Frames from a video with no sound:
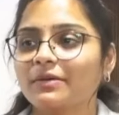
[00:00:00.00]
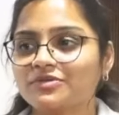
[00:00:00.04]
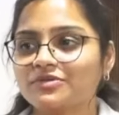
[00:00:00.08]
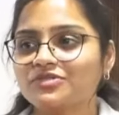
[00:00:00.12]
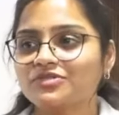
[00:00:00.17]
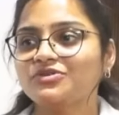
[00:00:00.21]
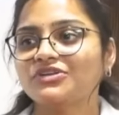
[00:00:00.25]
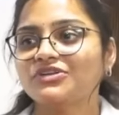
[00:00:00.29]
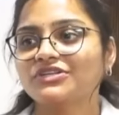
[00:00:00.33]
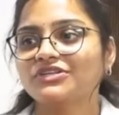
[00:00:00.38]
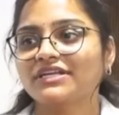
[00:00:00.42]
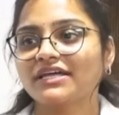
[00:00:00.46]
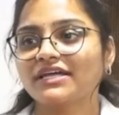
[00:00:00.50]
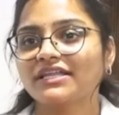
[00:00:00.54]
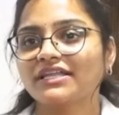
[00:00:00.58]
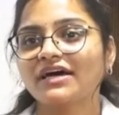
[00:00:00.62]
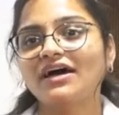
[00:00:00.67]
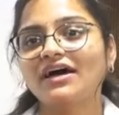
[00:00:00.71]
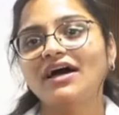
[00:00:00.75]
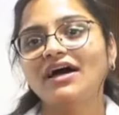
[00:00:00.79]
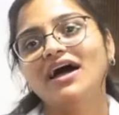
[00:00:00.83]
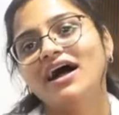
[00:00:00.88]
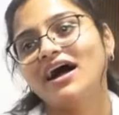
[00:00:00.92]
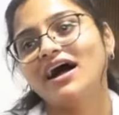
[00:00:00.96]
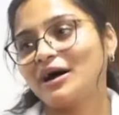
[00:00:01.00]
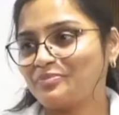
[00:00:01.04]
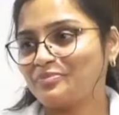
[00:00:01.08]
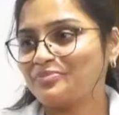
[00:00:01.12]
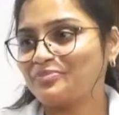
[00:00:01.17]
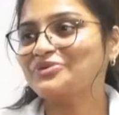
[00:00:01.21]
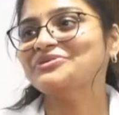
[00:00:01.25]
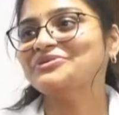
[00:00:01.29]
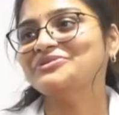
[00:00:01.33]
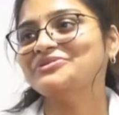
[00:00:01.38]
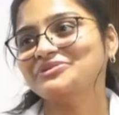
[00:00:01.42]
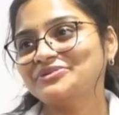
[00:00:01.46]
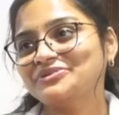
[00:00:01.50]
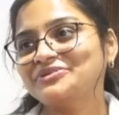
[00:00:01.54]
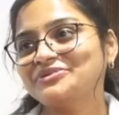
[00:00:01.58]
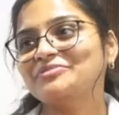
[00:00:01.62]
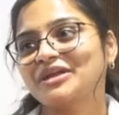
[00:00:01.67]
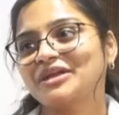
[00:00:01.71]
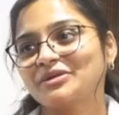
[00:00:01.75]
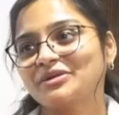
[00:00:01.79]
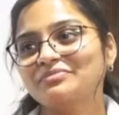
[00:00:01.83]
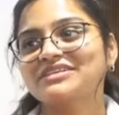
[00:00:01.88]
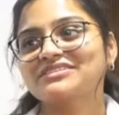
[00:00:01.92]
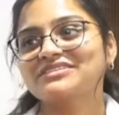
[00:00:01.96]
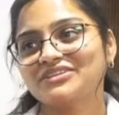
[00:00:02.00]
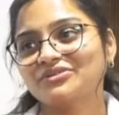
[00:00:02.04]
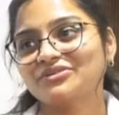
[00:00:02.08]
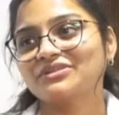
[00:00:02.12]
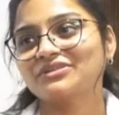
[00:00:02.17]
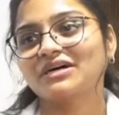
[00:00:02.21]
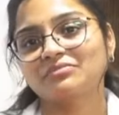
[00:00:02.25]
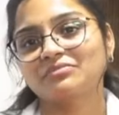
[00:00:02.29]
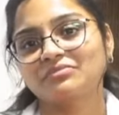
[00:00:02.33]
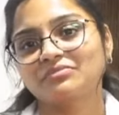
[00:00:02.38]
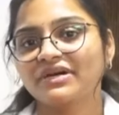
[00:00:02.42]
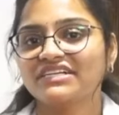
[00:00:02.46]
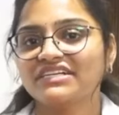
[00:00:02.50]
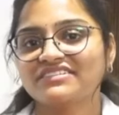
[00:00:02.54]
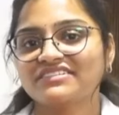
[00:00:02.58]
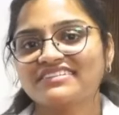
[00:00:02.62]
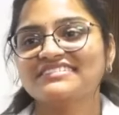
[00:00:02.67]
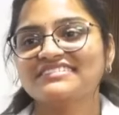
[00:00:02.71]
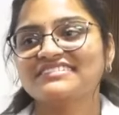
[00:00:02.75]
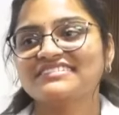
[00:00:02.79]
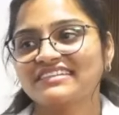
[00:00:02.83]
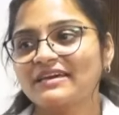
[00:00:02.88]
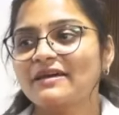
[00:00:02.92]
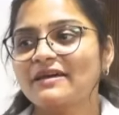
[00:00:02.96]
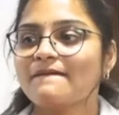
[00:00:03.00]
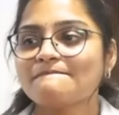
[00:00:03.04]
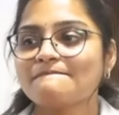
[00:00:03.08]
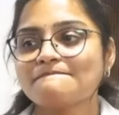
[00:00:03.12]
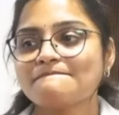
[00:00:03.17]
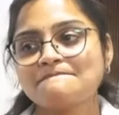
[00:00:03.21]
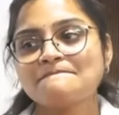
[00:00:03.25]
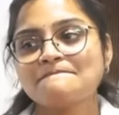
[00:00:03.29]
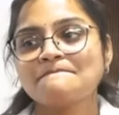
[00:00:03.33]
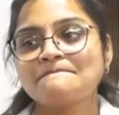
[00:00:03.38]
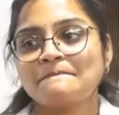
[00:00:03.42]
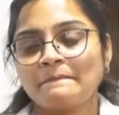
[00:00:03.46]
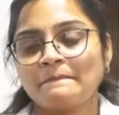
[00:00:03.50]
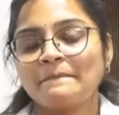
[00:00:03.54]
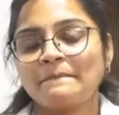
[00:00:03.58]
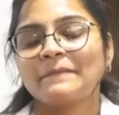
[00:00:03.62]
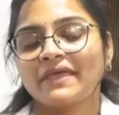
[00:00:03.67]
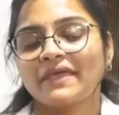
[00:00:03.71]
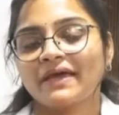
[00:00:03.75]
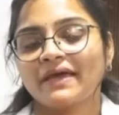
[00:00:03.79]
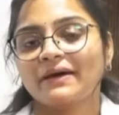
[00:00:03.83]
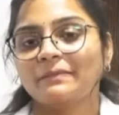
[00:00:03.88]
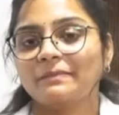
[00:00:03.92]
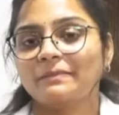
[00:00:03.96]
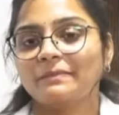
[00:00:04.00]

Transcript: ల్యాబ్స్ ఉంటుంది కదా అప్పుడు మనం మిస్ అవుతాం పేషెంట్స్ని యా